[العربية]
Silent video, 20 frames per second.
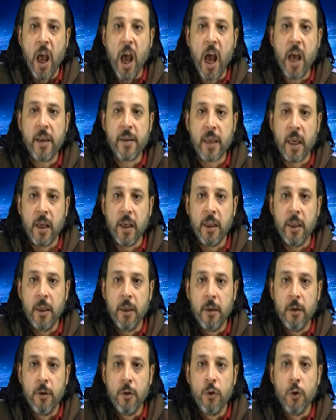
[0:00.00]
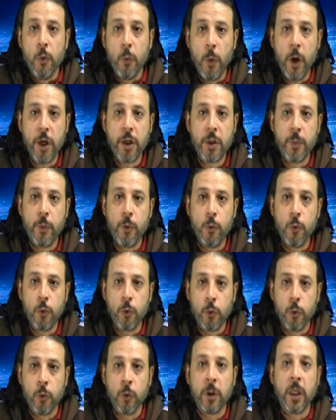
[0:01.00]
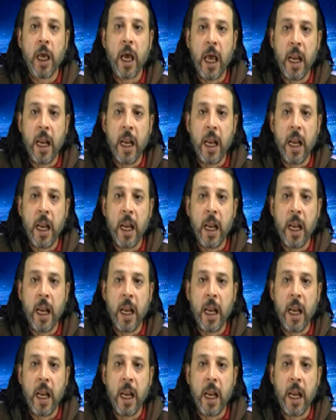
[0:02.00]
أزلي واجب الوجود